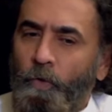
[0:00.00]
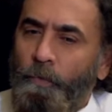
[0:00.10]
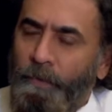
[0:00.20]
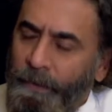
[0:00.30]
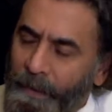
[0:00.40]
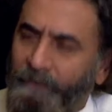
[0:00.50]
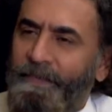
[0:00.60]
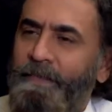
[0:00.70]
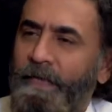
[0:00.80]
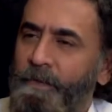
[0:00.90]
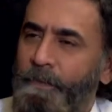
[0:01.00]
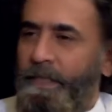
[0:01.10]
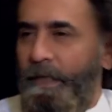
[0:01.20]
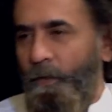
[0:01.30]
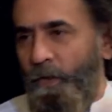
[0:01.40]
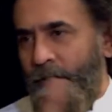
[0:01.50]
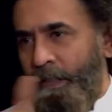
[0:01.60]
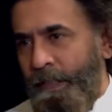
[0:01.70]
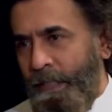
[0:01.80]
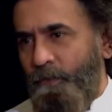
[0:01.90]
जो क्लासिक सिनेमा था और
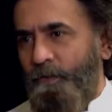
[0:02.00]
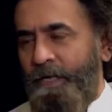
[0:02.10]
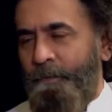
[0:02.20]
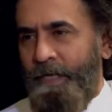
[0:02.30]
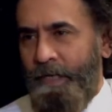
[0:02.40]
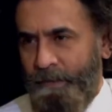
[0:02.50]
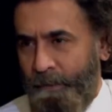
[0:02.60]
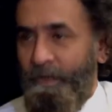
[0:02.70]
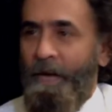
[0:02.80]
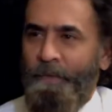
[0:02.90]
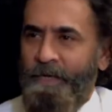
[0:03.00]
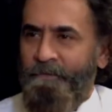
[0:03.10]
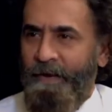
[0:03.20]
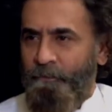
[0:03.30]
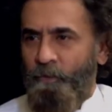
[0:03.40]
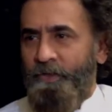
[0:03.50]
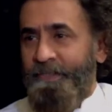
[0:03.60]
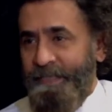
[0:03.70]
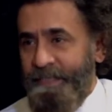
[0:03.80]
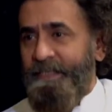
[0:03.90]
ये जो सिनेमा जब नापा रिवाइव हुआ
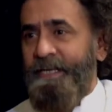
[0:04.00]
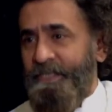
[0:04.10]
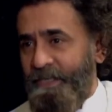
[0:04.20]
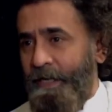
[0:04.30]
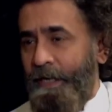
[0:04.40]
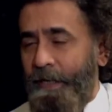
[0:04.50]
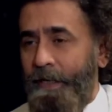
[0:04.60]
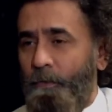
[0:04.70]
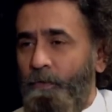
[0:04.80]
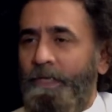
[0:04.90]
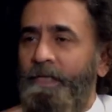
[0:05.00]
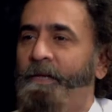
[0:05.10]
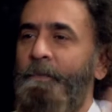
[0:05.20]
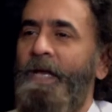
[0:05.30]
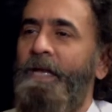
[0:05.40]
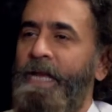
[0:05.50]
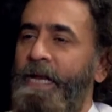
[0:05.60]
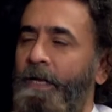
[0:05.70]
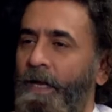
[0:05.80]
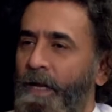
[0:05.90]
सीरियस थिएटर आया है उसके दरमियान
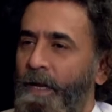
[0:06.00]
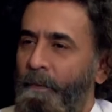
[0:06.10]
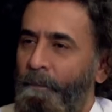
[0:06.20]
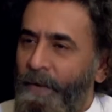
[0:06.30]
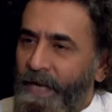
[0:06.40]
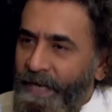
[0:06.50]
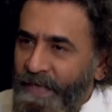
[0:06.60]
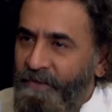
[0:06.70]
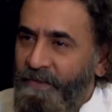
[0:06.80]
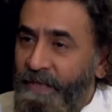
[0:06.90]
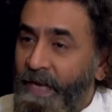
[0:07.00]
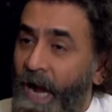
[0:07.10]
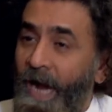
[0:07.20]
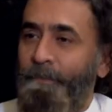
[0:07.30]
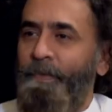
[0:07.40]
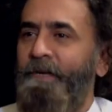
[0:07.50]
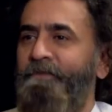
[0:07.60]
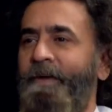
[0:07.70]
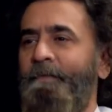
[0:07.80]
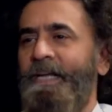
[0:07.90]
एक बड़ा इंटरेस्टिंग हाइब्रिड
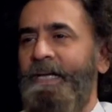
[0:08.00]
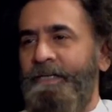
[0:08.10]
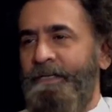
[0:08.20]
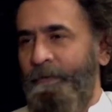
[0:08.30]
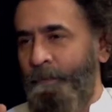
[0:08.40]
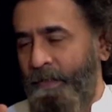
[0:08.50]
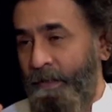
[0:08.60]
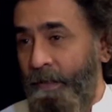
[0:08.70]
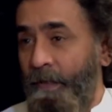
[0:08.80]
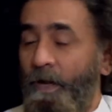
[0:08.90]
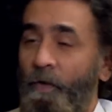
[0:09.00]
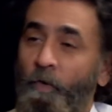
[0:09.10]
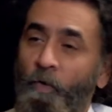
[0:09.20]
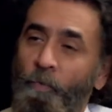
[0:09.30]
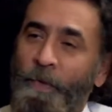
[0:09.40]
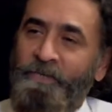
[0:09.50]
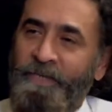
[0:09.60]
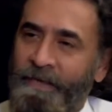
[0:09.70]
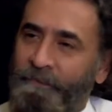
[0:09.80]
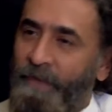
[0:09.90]
फैमिली एंटरटेनमेंट थी वो उमर
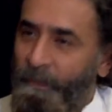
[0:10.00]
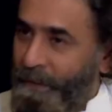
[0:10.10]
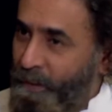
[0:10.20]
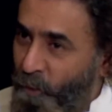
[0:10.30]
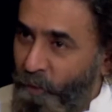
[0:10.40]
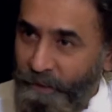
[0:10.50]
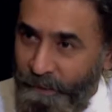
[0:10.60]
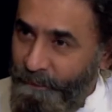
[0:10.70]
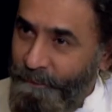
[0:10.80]
शरीफ साहब का दौर था